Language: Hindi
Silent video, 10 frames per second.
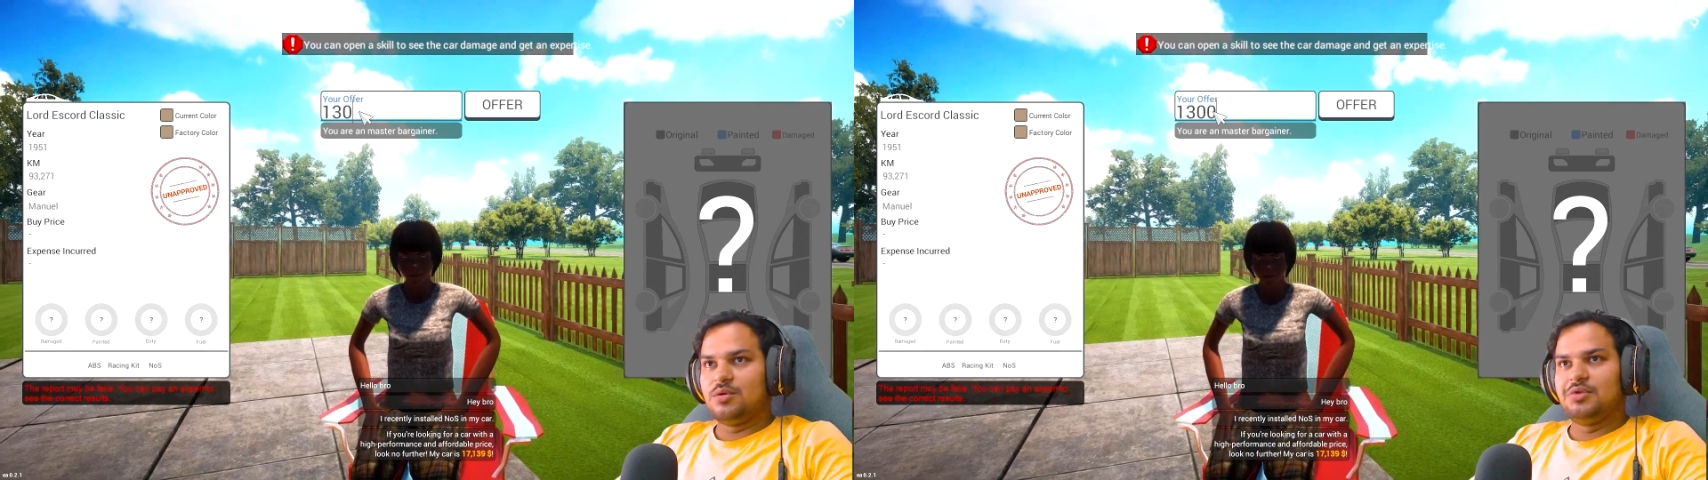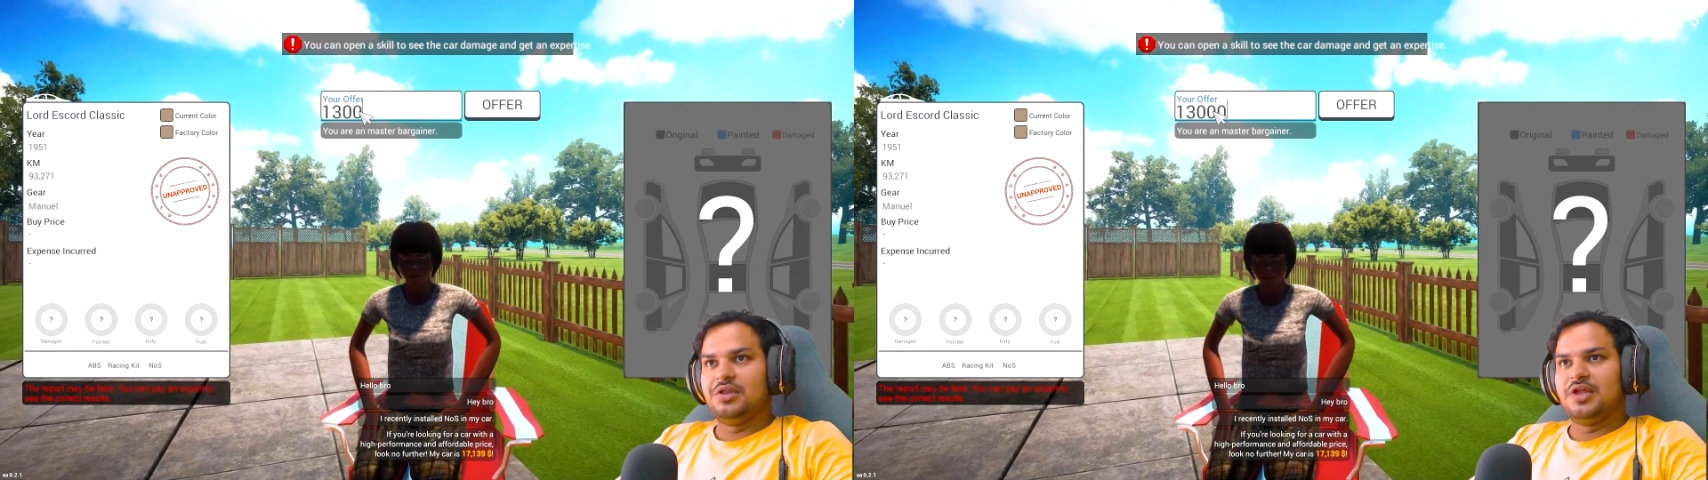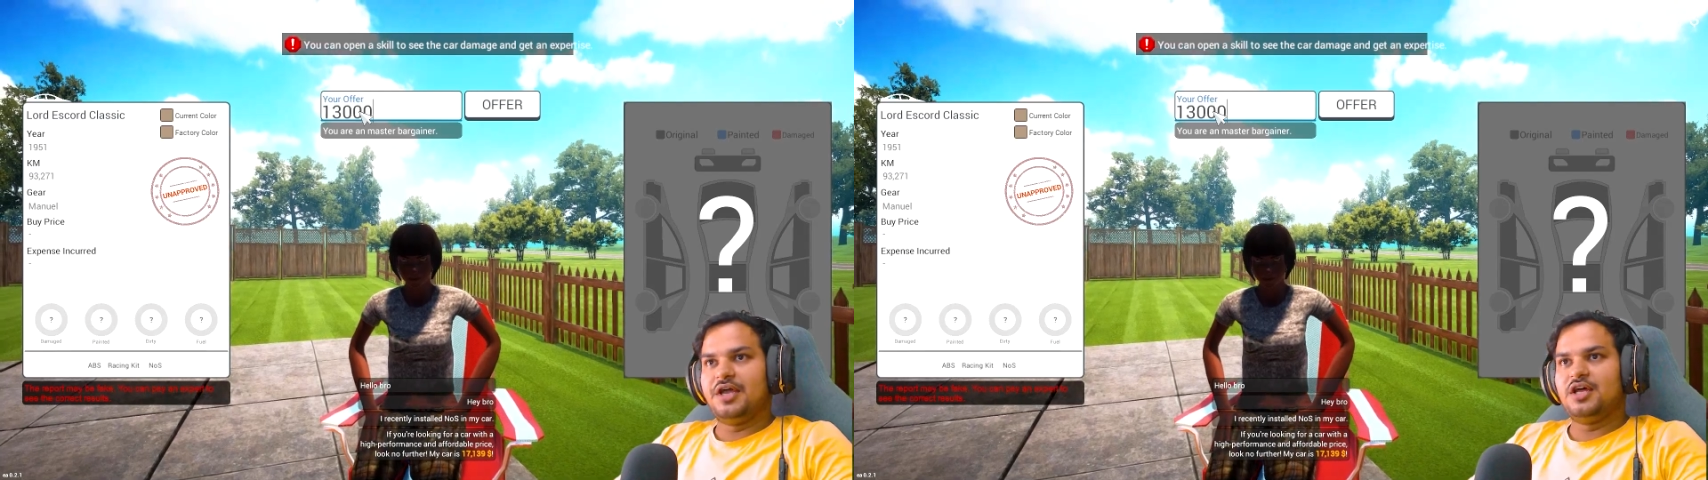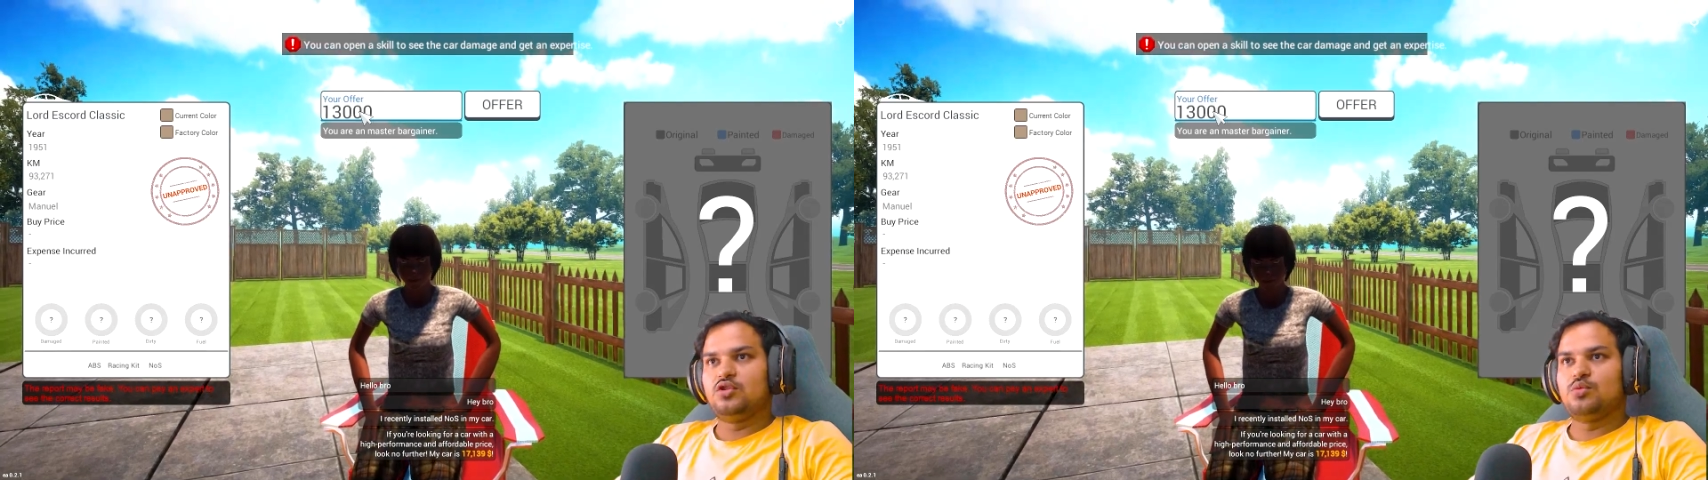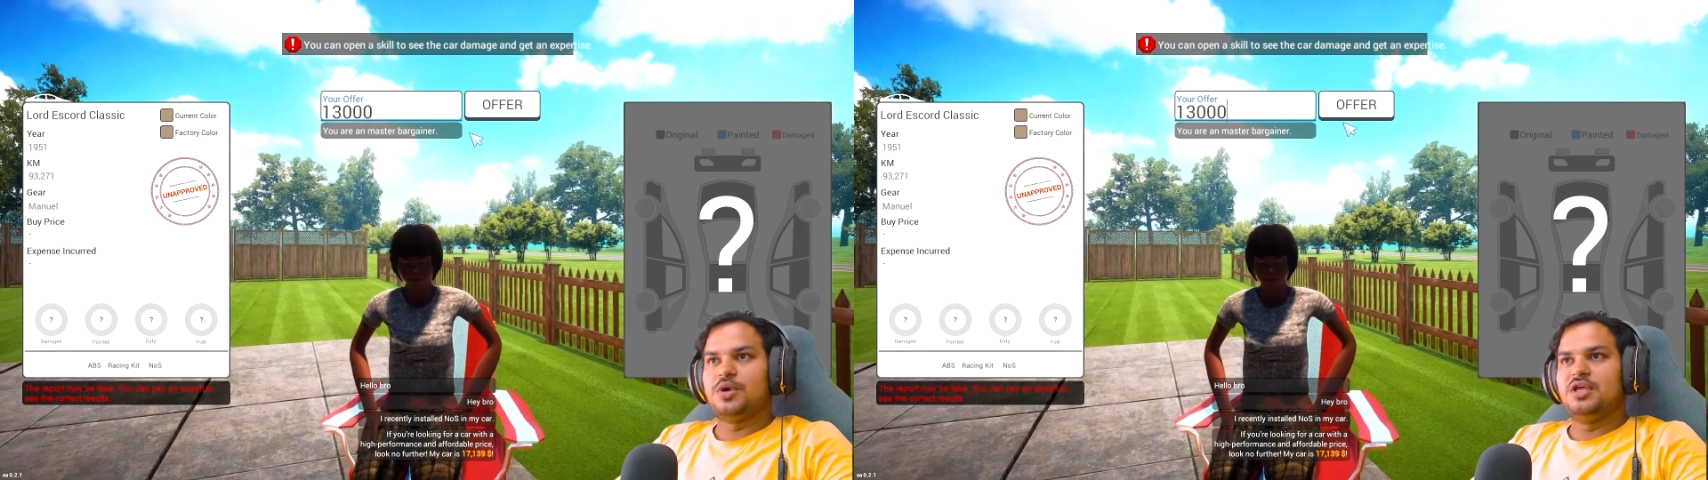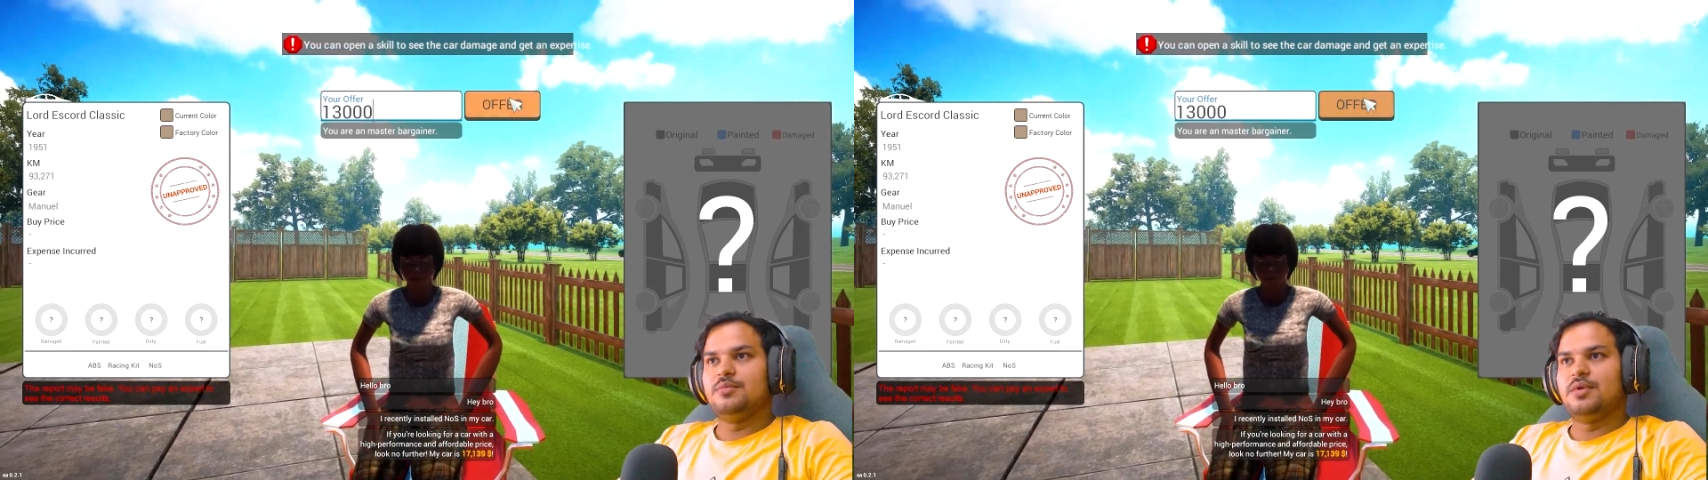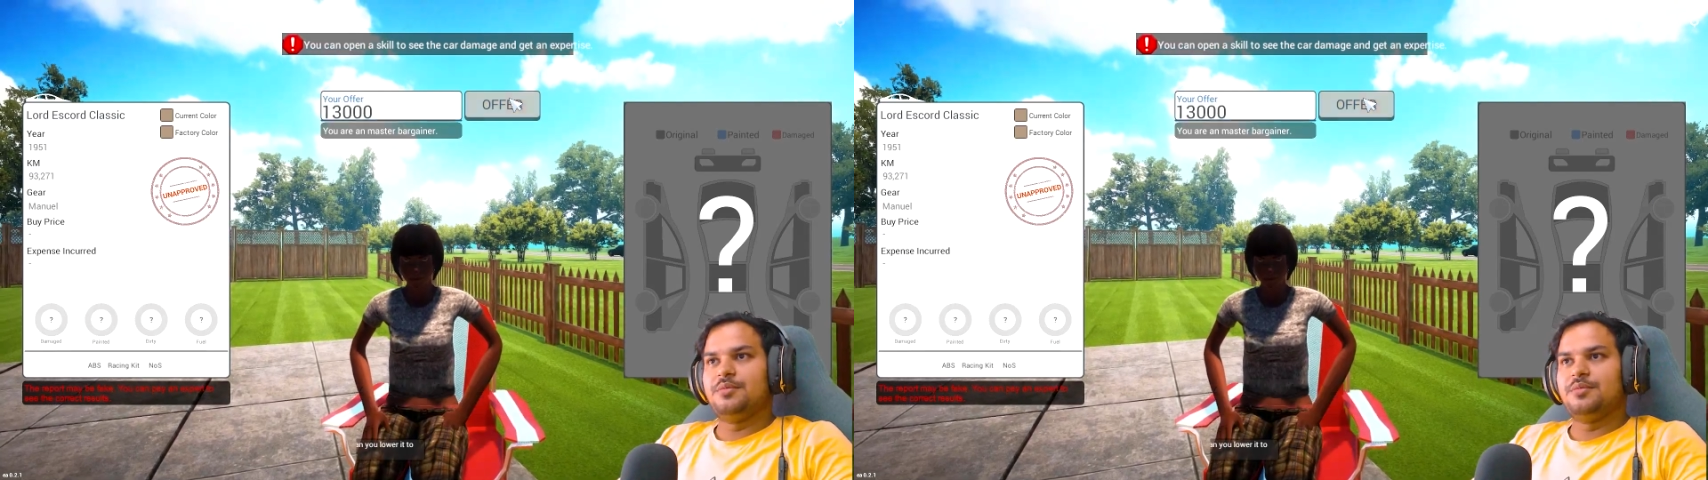में मिल जाए ना तो भाई